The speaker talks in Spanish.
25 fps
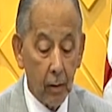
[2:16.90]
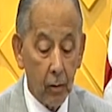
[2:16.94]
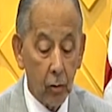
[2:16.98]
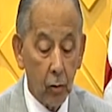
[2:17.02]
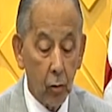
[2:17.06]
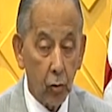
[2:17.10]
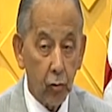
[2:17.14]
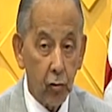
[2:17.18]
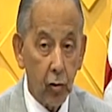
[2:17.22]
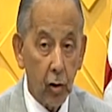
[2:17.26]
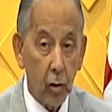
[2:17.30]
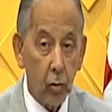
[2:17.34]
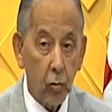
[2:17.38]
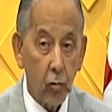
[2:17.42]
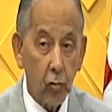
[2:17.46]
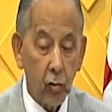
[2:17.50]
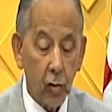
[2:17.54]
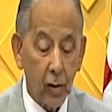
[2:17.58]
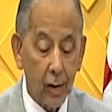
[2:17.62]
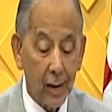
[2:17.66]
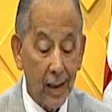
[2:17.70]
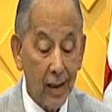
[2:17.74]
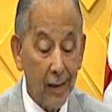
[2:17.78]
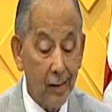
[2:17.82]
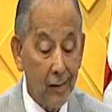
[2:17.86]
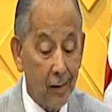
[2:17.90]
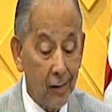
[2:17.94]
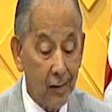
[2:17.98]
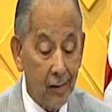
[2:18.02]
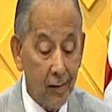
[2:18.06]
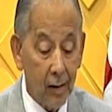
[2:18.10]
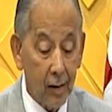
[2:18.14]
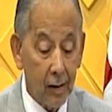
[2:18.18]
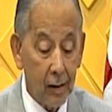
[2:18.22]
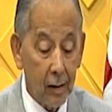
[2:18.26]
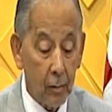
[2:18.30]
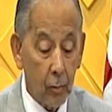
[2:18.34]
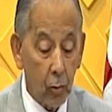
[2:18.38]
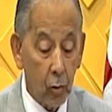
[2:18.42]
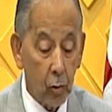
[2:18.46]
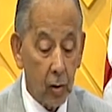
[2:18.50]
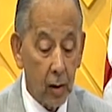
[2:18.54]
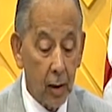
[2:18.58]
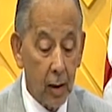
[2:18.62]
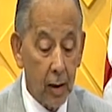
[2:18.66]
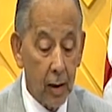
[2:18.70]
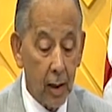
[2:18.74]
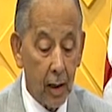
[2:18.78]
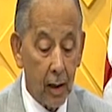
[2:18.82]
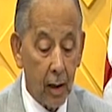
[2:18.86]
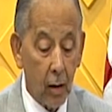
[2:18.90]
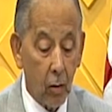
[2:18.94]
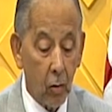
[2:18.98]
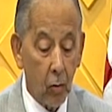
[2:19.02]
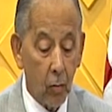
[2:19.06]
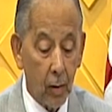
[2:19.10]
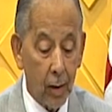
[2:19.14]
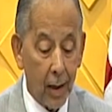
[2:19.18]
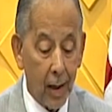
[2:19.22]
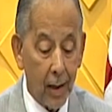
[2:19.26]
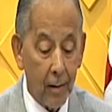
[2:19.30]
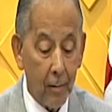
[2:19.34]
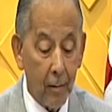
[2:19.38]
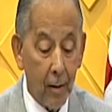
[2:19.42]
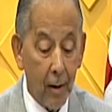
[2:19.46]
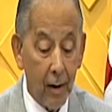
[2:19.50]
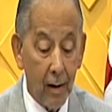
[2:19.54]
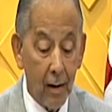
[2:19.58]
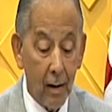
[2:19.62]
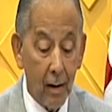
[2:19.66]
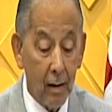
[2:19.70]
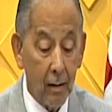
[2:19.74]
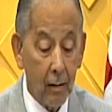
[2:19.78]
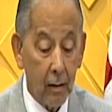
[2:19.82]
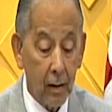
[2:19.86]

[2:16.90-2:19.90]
277 botellas que cobraban,